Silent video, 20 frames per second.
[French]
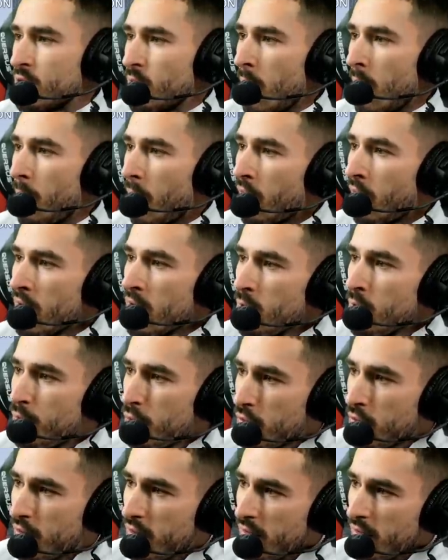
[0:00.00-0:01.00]
même pas envoyé une
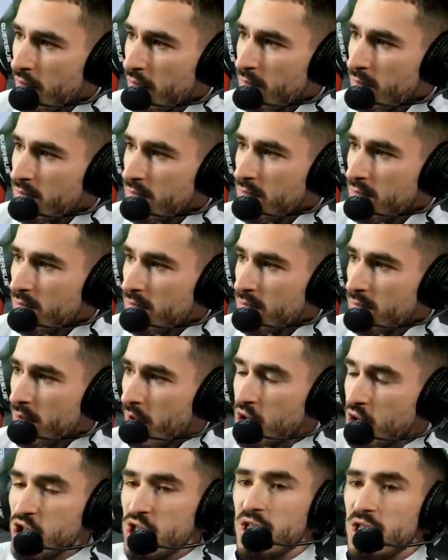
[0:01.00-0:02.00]
pute
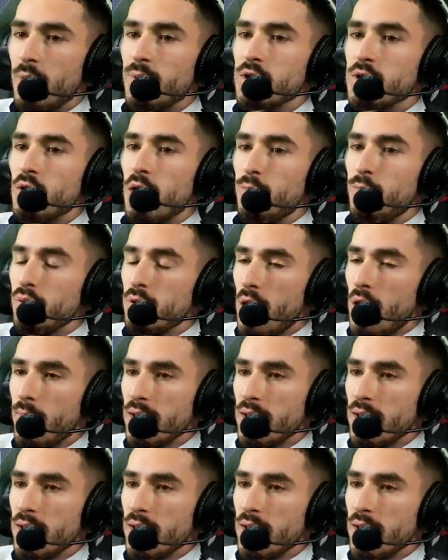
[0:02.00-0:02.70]
je dis ça parce que les putes là-bas, c'est